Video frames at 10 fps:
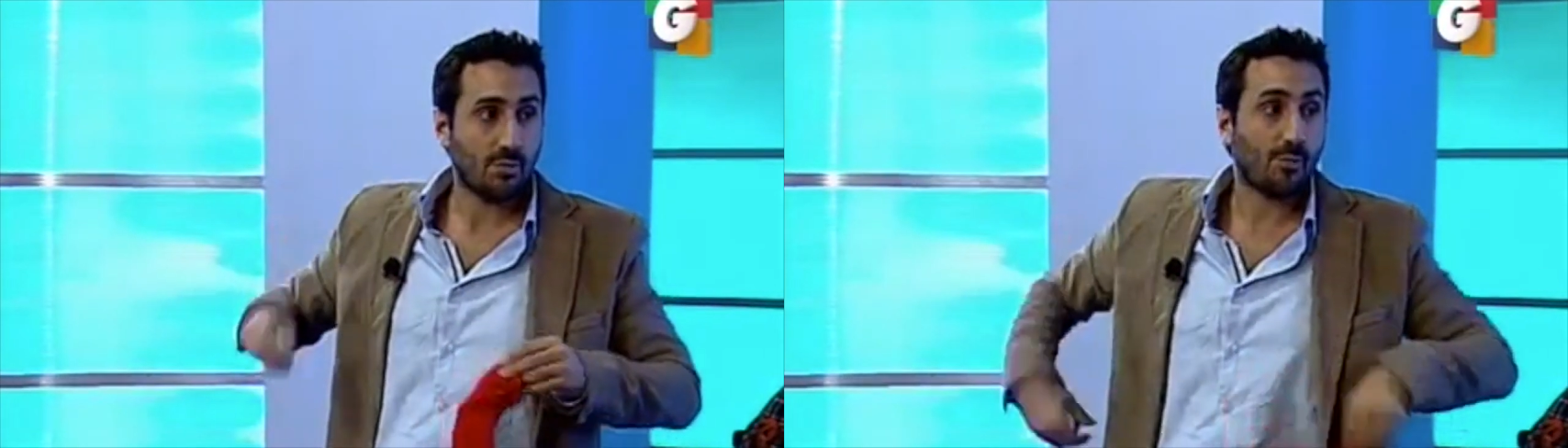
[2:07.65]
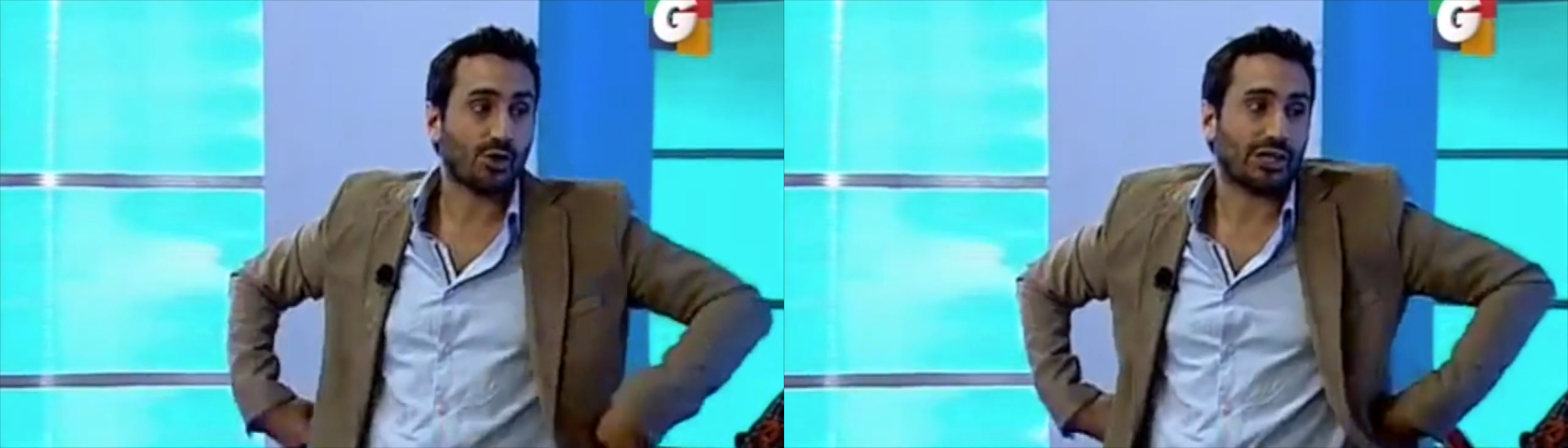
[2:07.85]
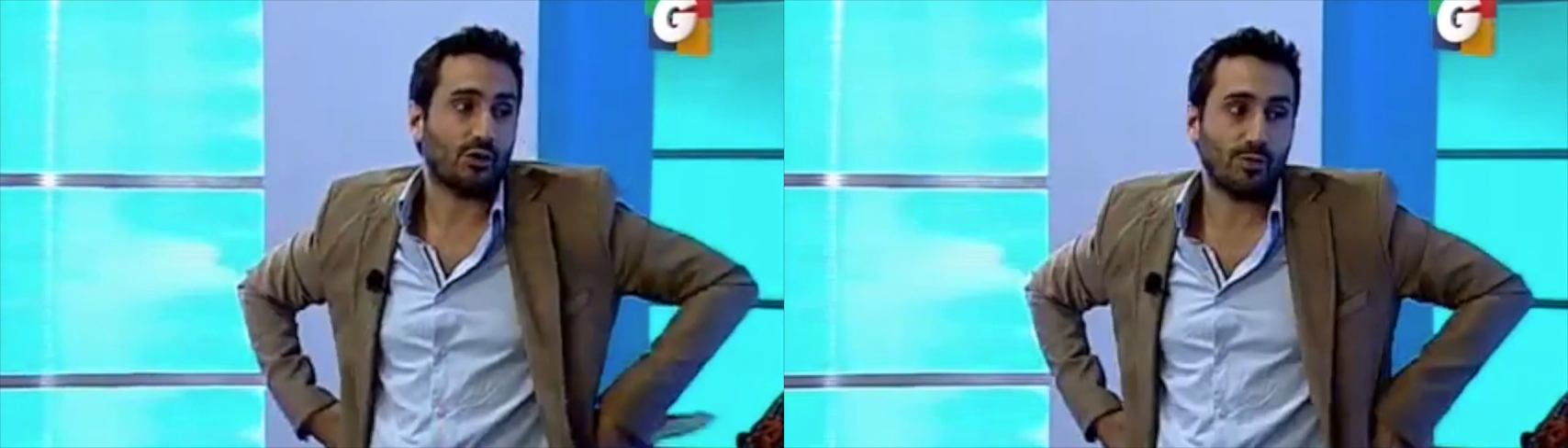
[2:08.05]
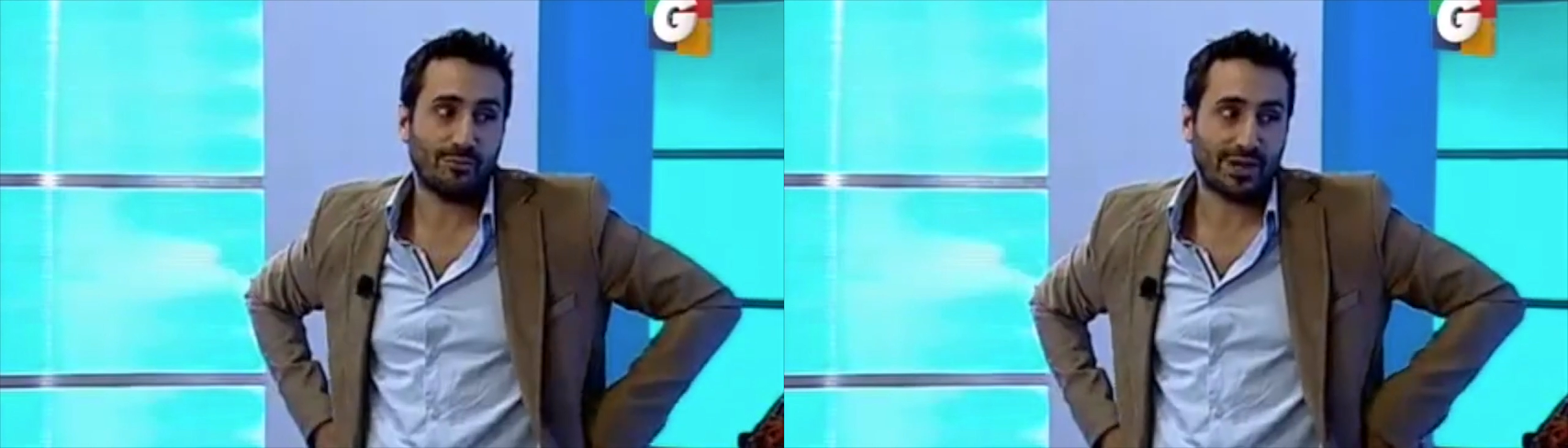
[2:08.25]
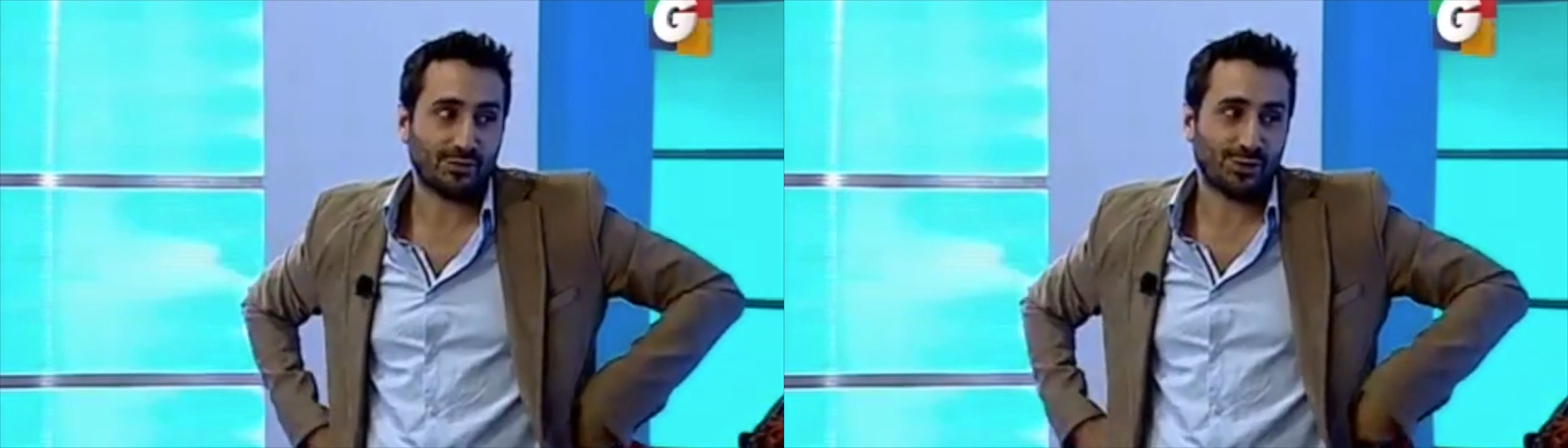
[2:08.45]
Porque como
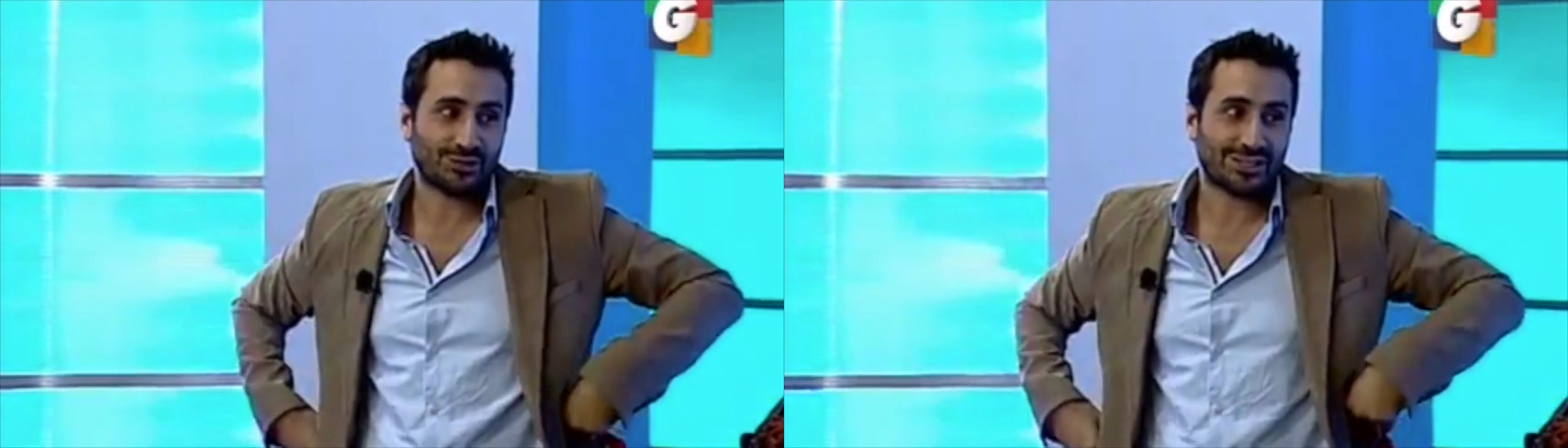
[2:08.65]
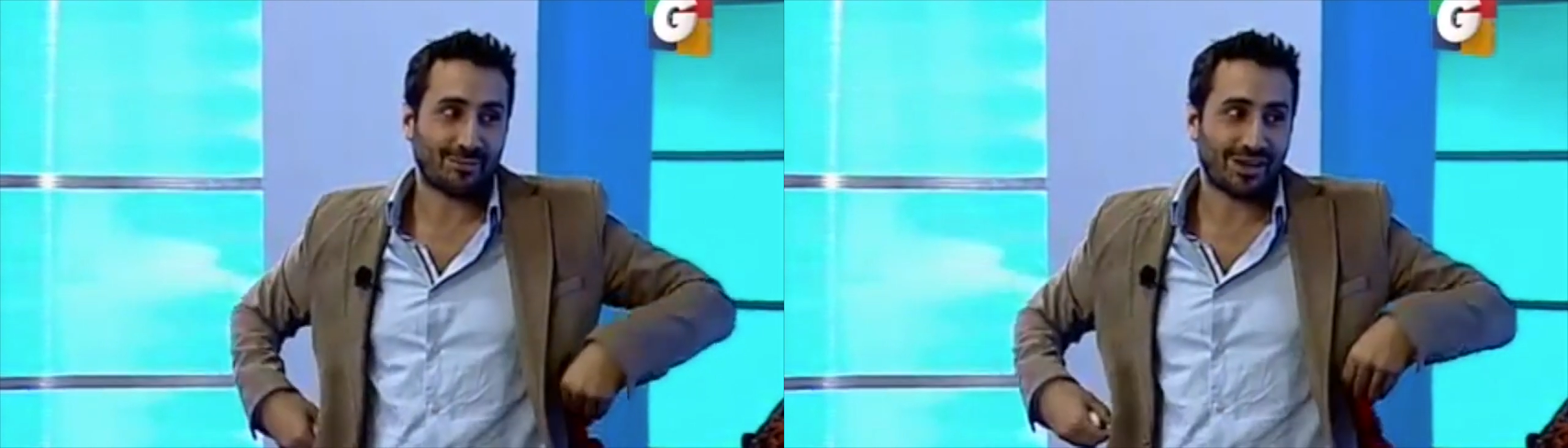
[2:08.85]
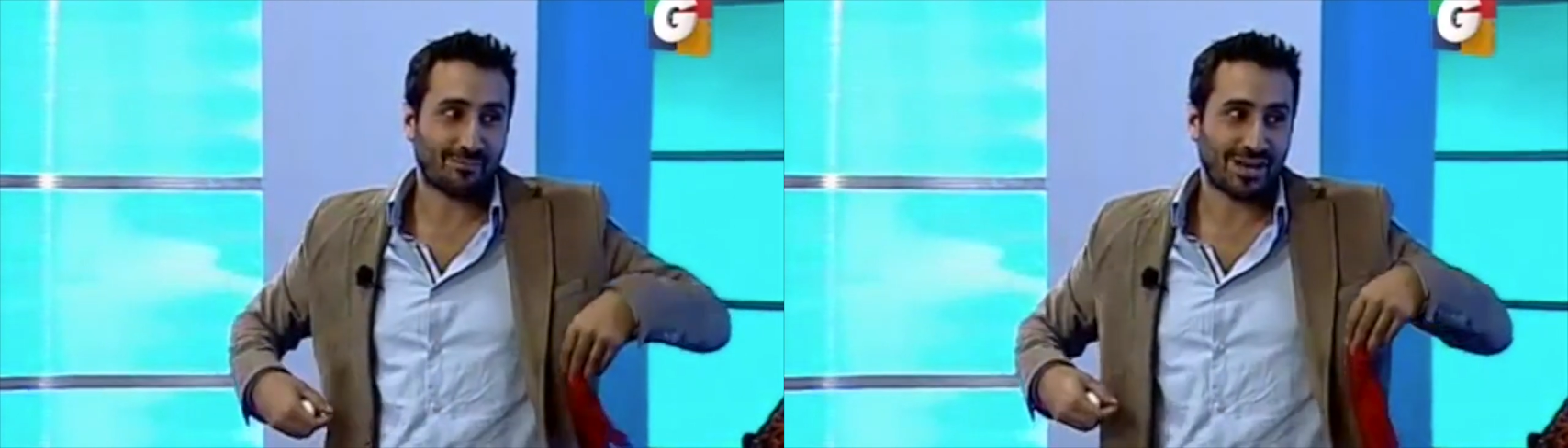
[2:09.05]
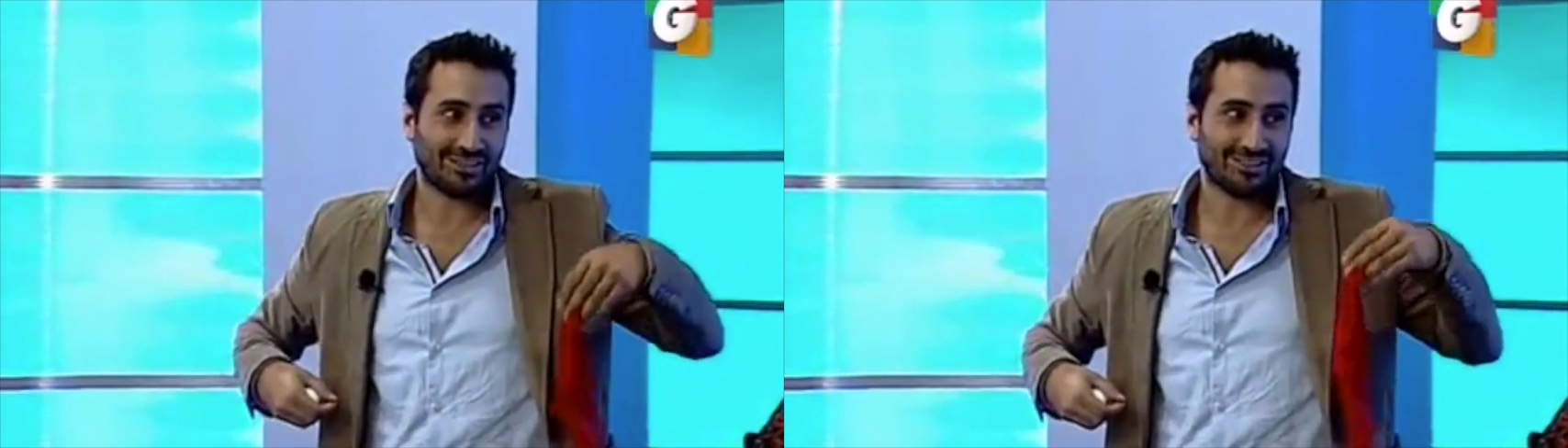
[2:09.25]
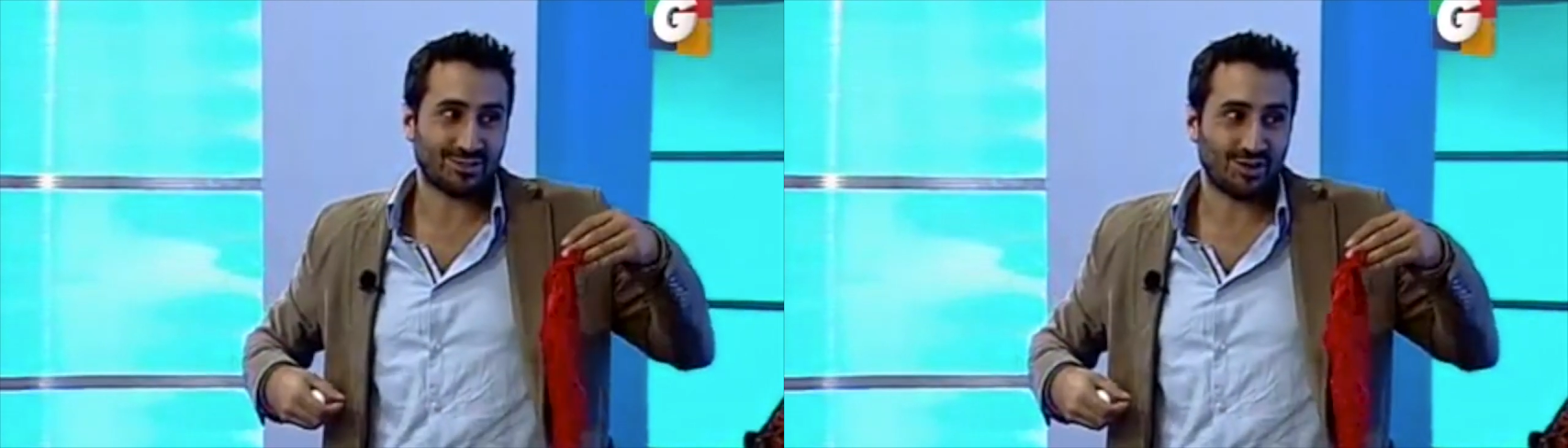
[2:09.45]
el pañuelo llama más la
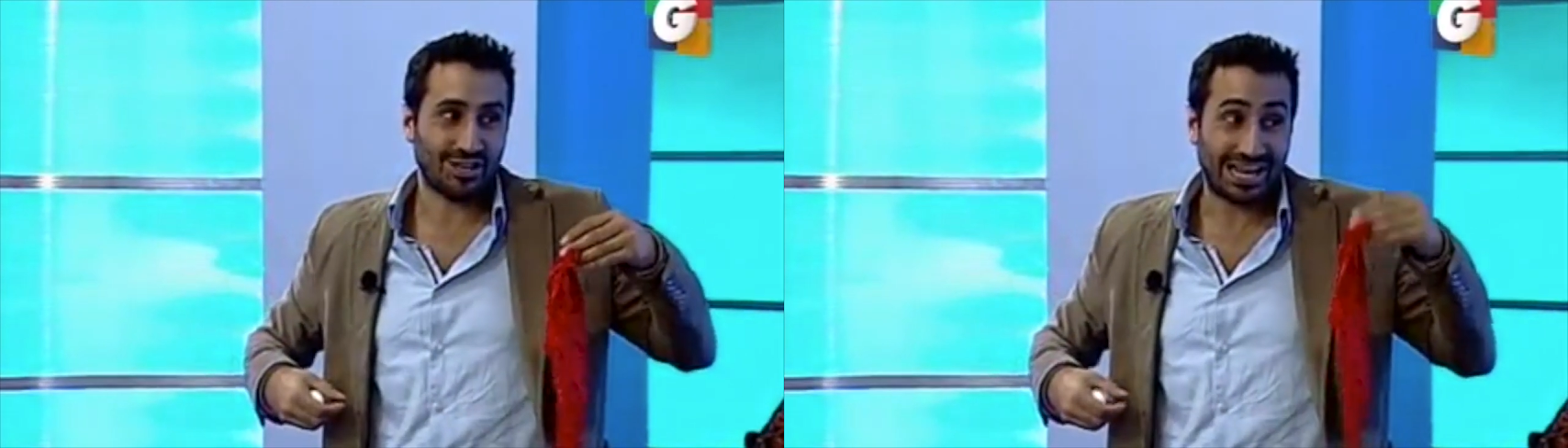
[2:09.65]
atención,